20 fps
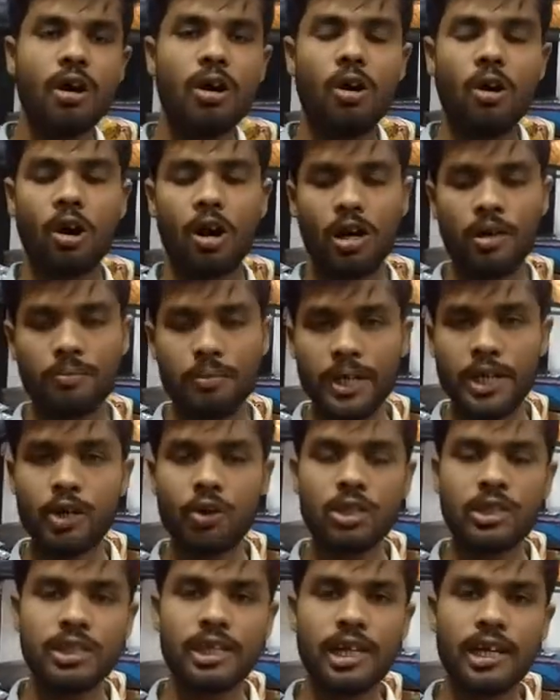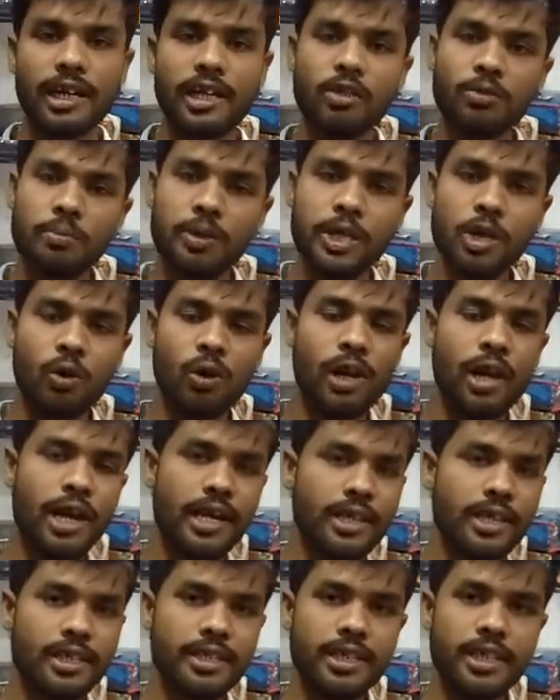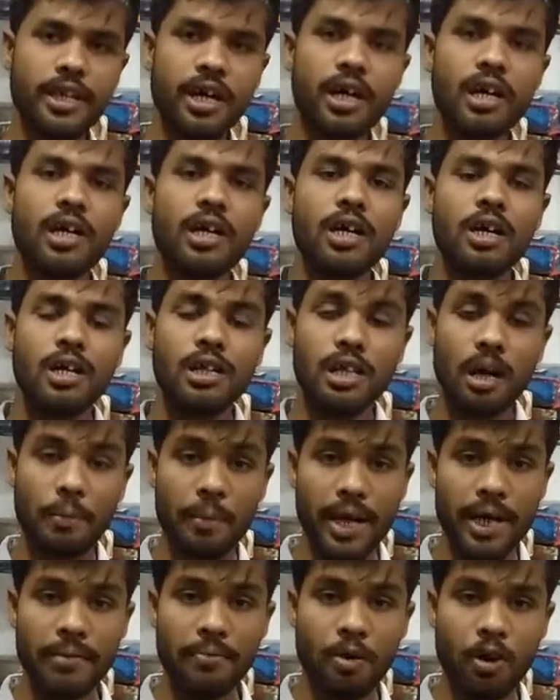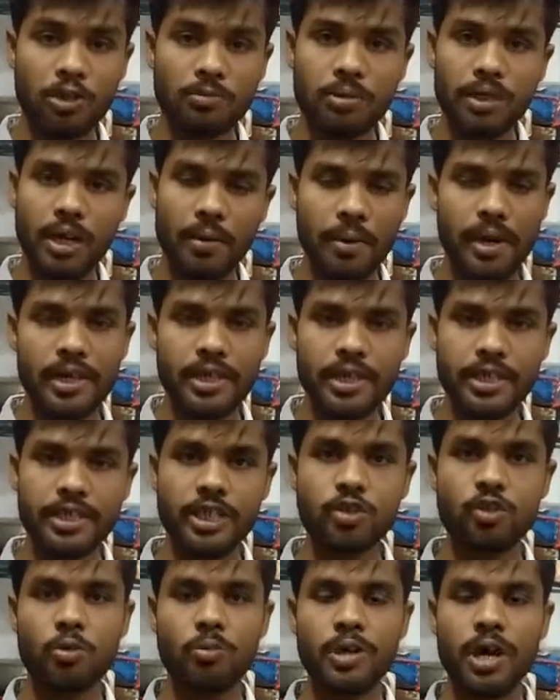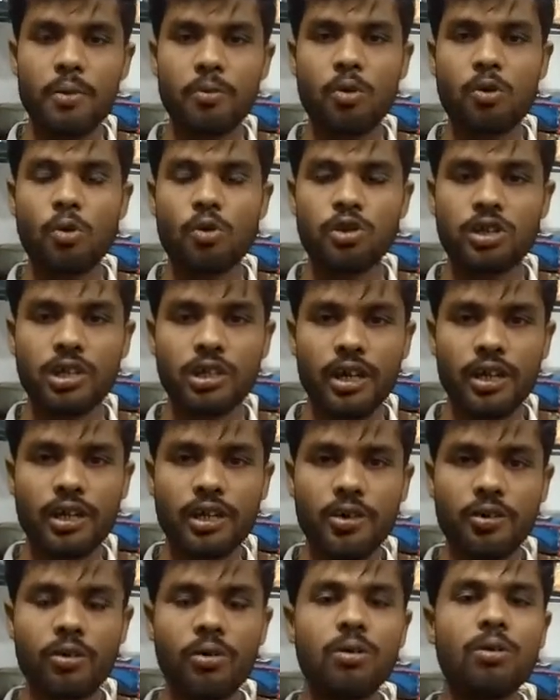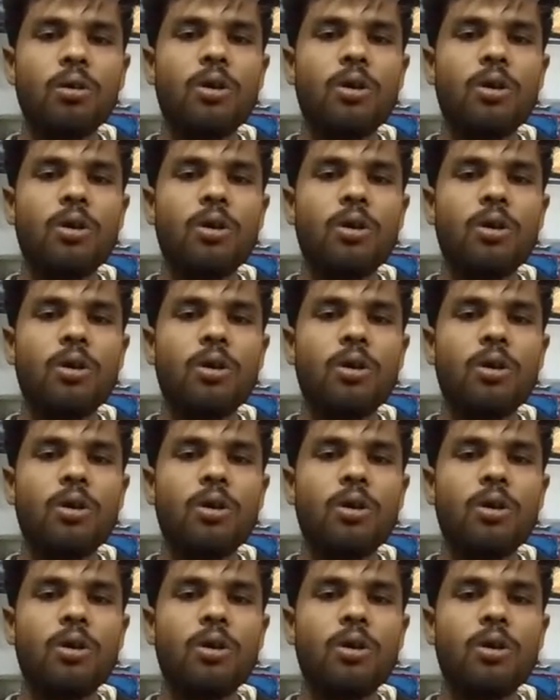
और वीडियो अच्छी लगे तो वीडियो को लाइक कीजिएगा कमेंट बॉक्स में कमेंट कीजिए जो भी आपको क्वेश्चन करने हो